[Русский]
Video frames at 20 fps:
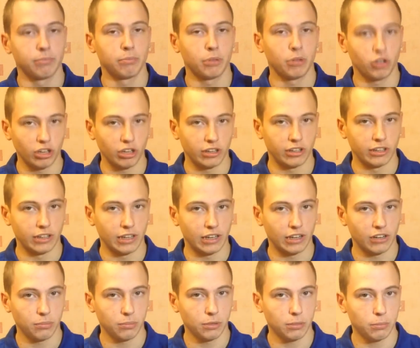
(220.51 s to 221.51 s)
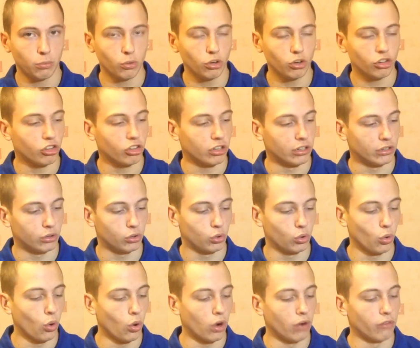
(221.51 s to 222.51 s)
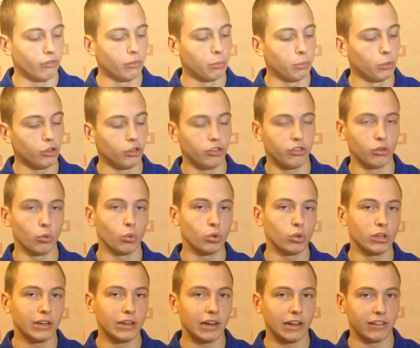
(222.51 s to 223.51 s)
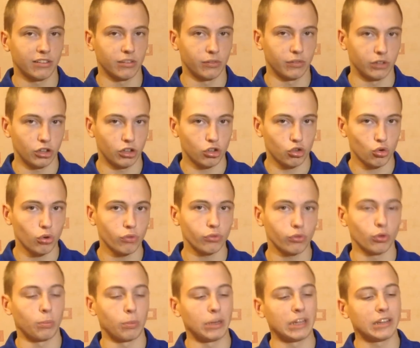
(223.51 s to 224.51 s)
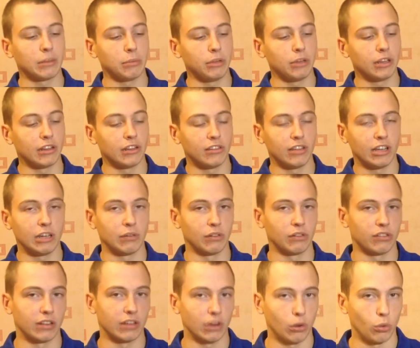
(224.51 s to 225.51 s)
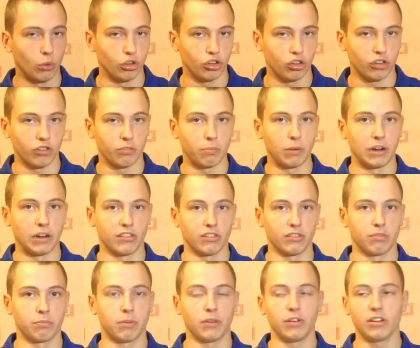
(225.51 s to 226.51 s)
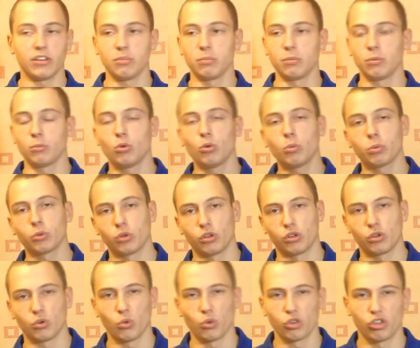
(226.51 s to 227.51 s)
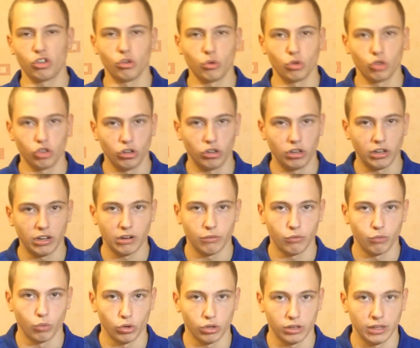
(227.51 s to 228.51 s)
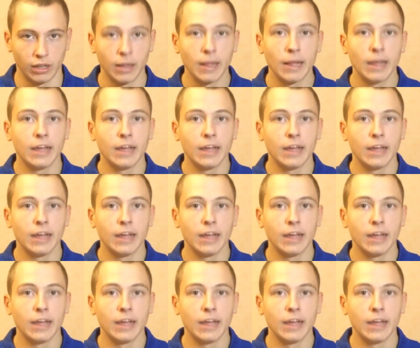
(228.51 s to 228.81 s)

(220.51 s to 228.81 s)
перчатки на размер больше, то вы будете утыкаться в этот шов, но при этом не дотягиваться до кончиков пальцев. Поверьте моему опыту, это очень-очень и некомфортно.